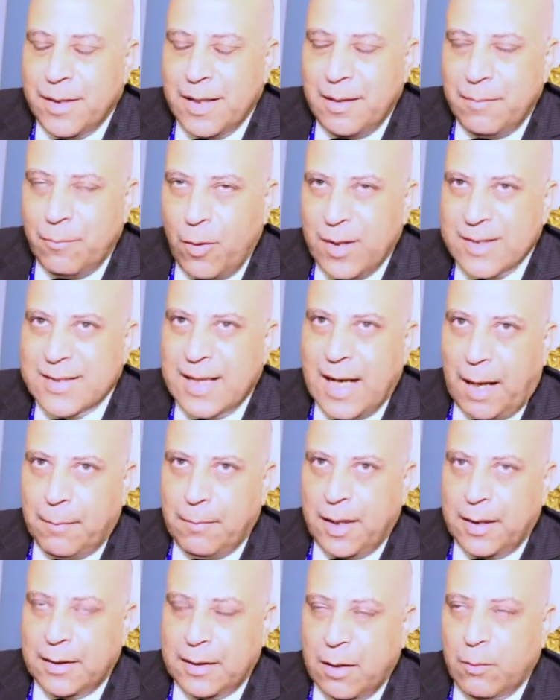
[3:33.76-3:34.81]
الموازنه
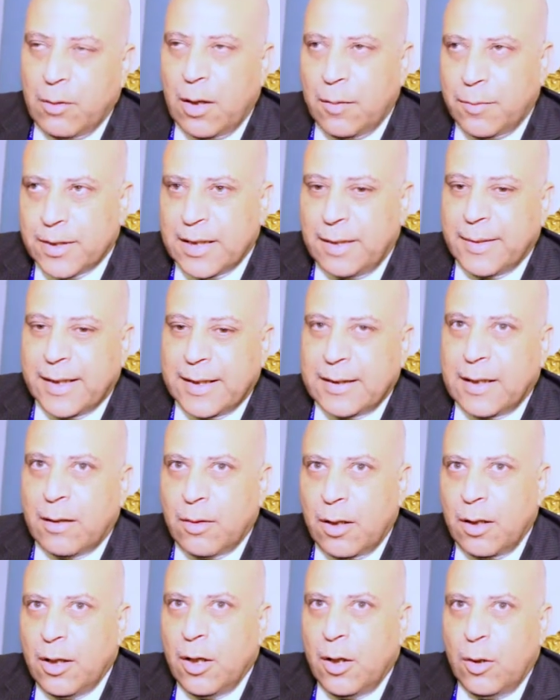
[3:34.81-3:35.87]
العامه للدوله وبرنامج
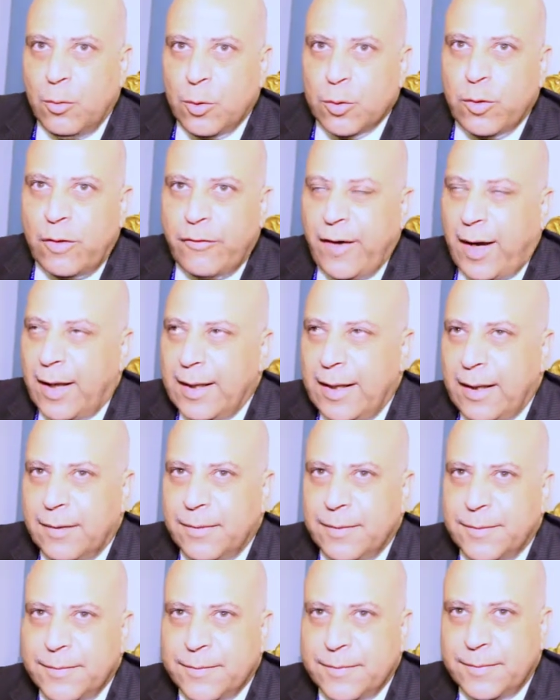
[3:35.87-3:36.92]
الدوله وتوافق عليها
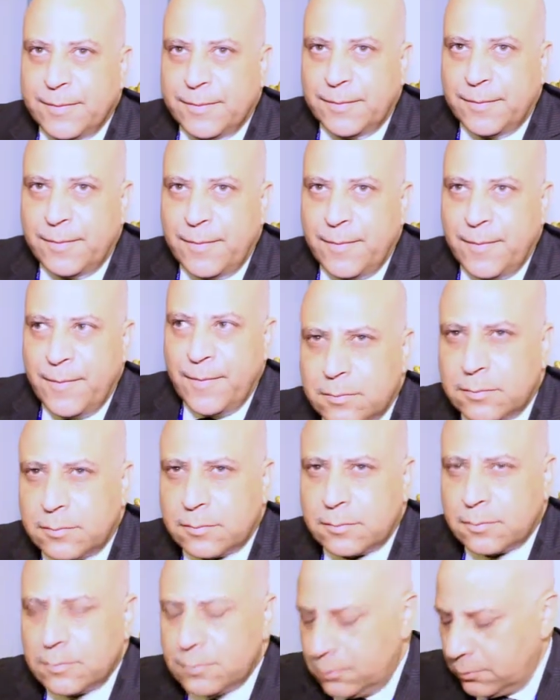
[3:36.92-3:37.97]

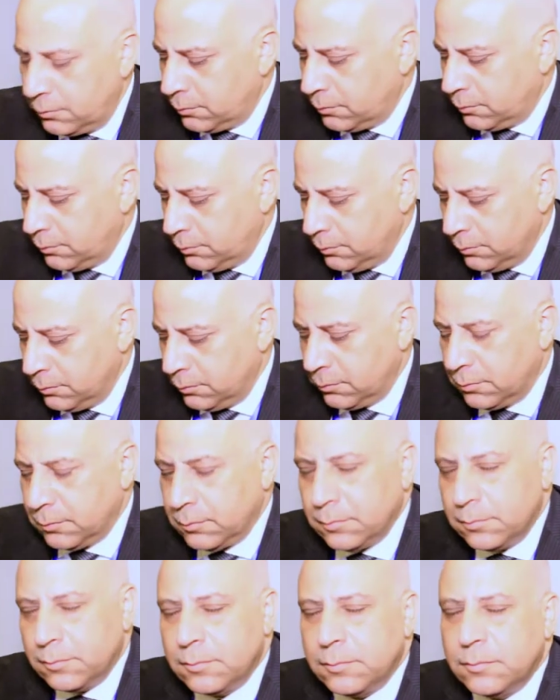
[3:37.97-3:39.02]
ممكن تكون اللجنه
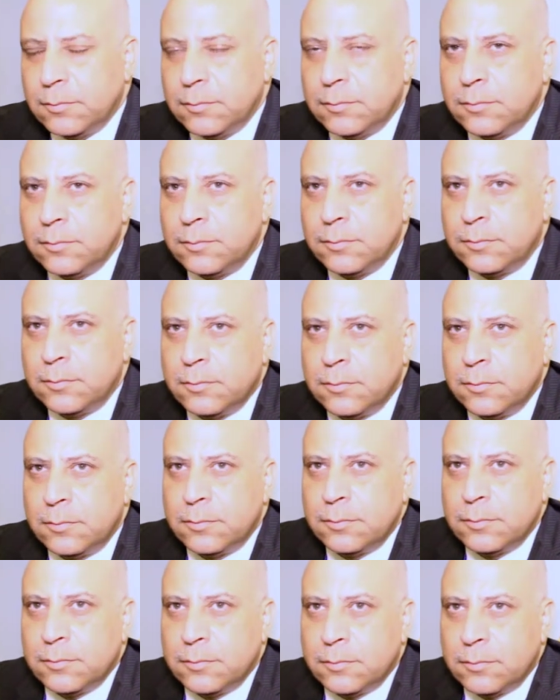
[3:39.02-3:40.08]
الاقتصاديه في البرلمان
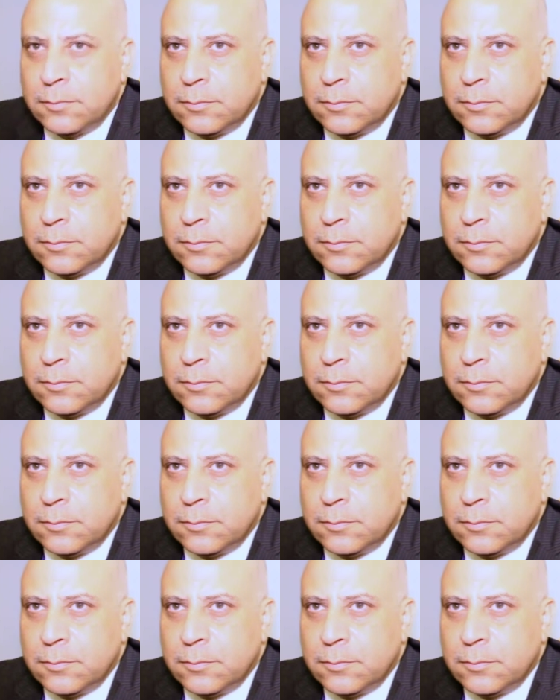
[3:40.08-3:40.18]
قامت